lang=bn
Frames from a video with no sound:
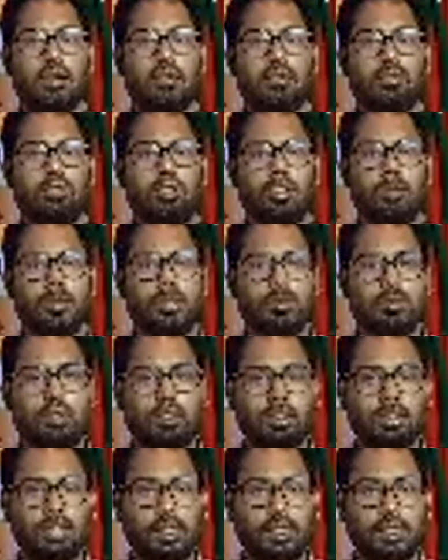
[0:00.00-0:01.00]
রিকোয়ারমেন্ট
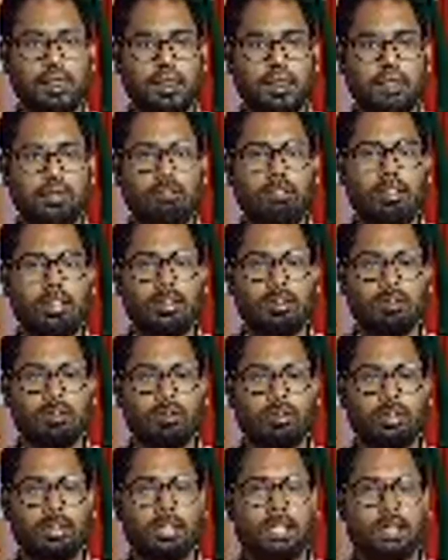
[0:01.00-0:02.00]
করে থাকে রিকোয়ার্ড
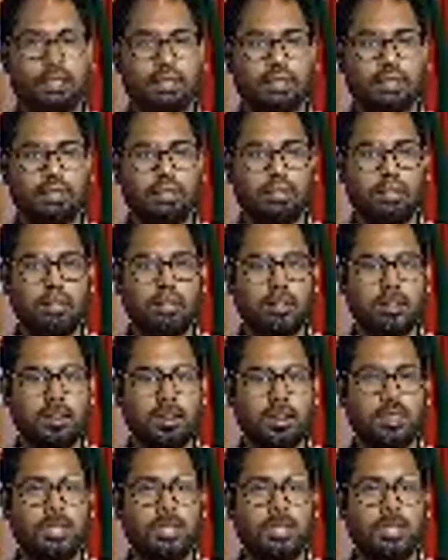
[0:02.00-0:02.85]
করে থাকে যেটা হলো যে